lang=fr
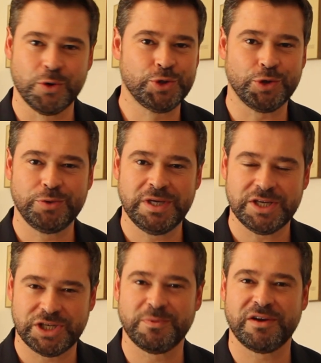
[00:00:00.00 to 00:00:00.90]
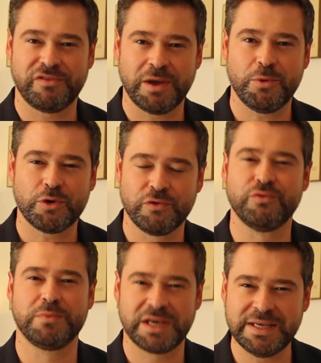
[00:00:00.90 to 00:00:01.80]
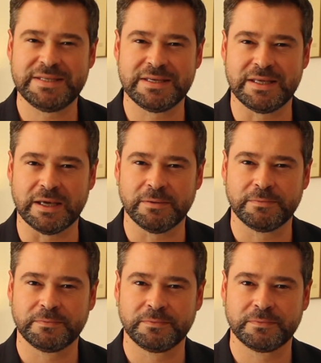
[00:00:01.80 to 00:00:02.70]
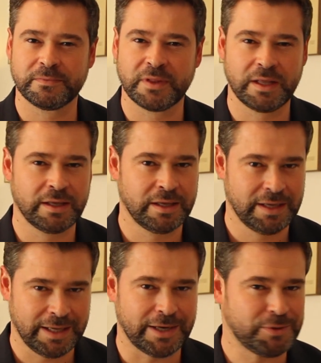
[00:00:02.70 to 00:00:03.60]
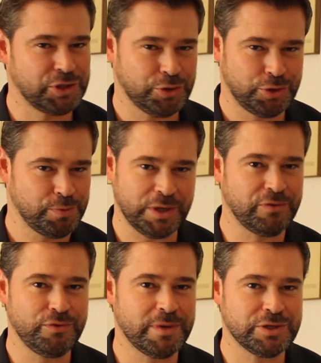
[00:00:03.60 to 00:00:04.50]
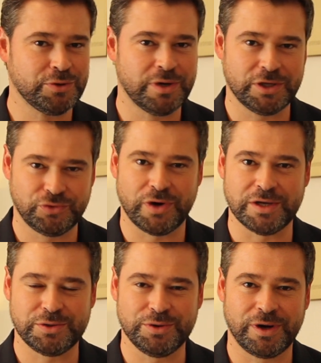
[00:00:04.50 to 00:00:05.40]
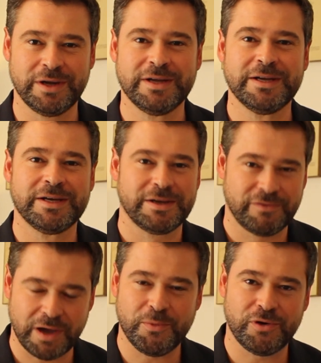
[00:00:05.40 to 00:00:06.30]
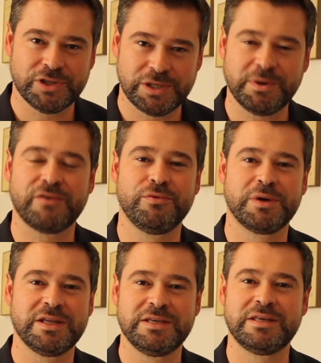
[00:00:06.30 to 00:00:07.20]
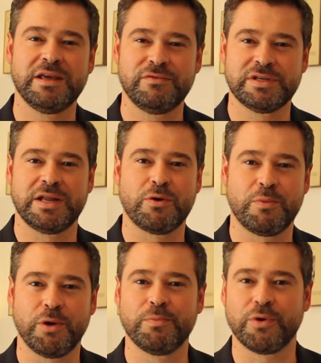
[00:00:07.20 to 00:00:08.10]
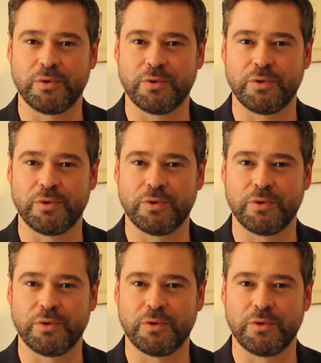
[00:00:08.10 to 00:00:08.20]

Aujourd'hui, j'aimerais vraiment que vous me critiquiez. Hein non mais je, suis pas devenu mazo, hein, je vous rassure. Vraiment, j'aimerais que vous me critiquiez et vous allez comprendre